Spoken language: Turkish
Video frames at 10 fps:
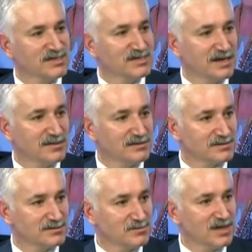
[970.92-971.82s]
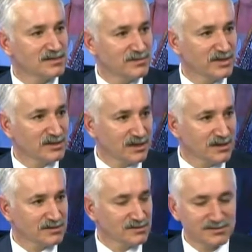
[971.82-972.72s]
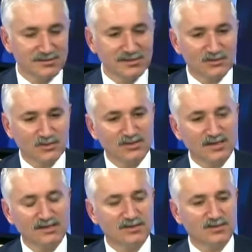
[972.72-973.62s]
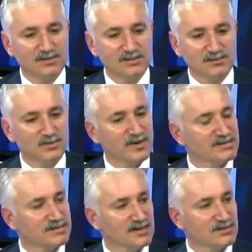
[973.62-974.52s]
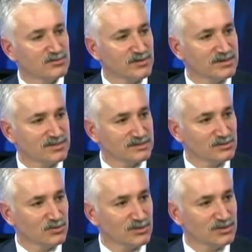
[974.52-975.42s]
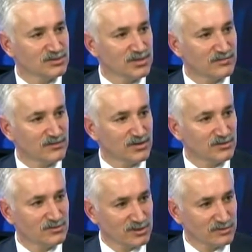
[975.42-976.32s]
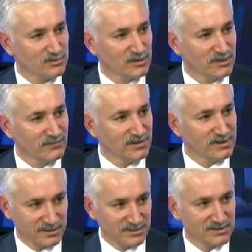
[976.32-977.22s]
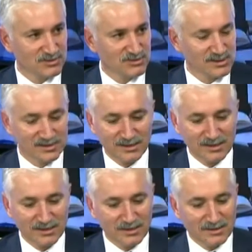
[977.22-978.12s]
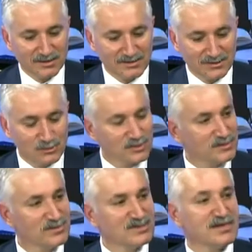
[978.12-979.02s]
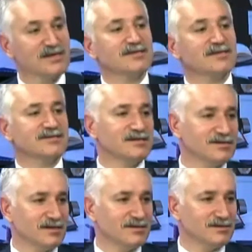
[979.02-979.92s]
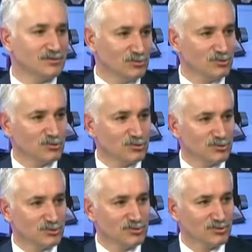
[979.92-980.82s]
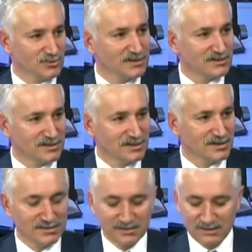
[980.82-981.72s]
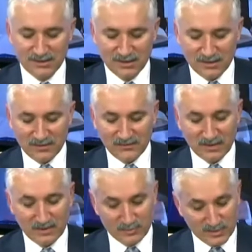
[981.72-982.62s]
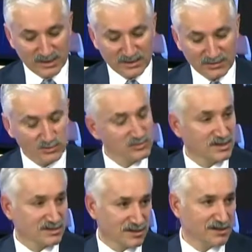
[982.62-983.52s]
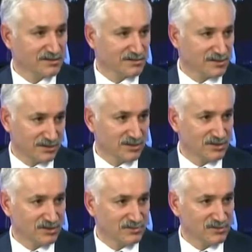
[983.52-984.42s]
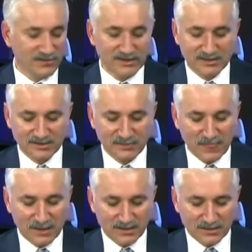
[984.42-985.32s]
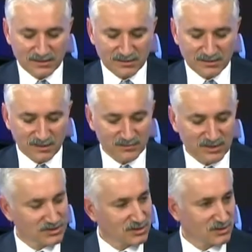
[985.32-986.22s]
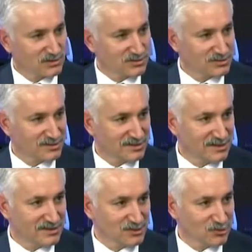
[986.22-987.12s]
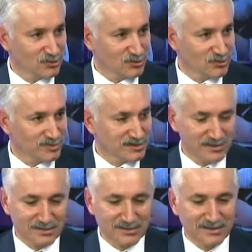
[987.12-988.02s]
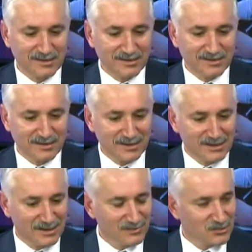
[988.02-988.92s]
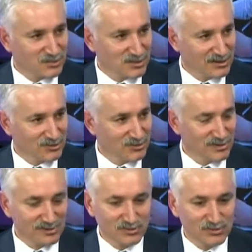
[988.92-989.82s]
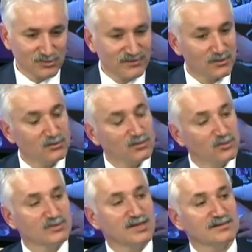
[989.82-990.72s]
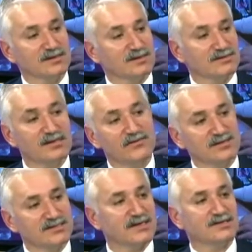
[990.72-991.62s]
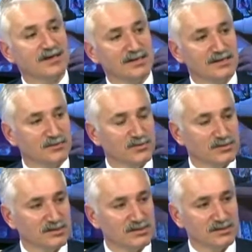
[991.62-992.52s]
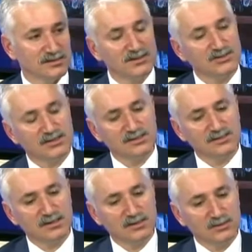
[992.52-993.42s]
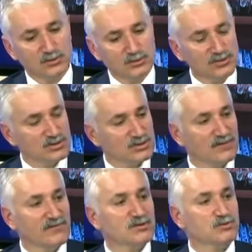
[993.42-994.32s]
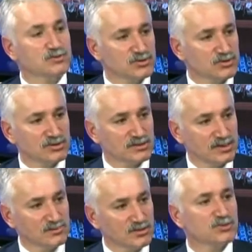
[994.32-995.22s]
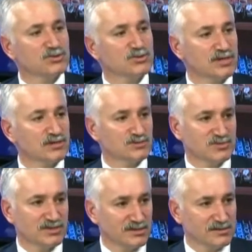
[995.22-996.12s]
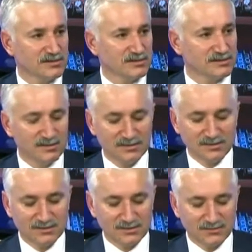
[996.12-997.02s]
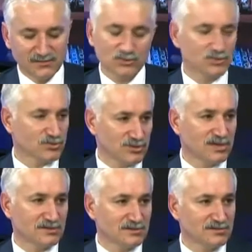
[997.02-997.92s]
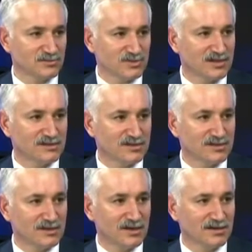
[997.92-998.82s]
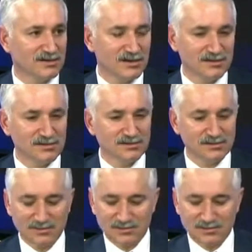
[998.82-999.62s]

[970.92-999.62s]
biriken malzemeleri aldık Örneğin geçen yıl Mimar Sinan Üniversitesi'nin öğrencileri ve öğretim görevlileriyle, sanatçılarıyla e, onları bir sanat eserine dönüştürdük. Onları sergiledik. Ve bir de kumda sanat etkinliğimiz var ki e, tam da işte e, denizin olduğu bir yerde hem kumsalı kullanıyoruz ve o kumdan devasa heykeller yapıldı. Evet. Geçen yıl yurt içinden ve yurt dışından bir sürü sanatçımız katıldı ve çok güzel bir etkinlik haline geldi.